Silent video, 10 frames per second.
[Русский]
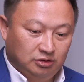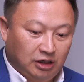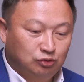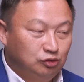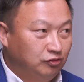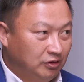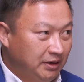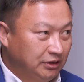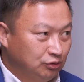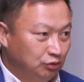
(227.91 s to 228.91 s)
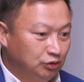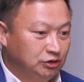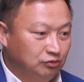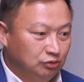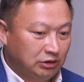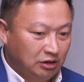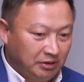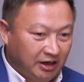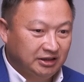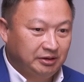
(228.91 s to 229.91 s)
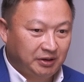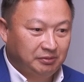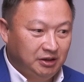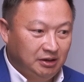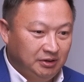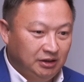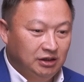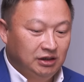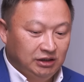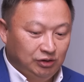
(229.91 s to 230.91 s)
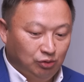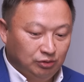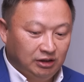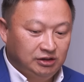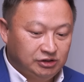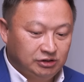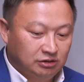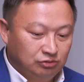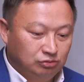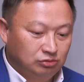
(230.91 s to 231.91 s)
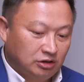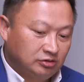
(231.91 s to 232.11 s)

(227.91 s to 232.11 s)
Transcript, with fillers: данную информацию о, как бы, о этой проблеме и о наличии, ну, на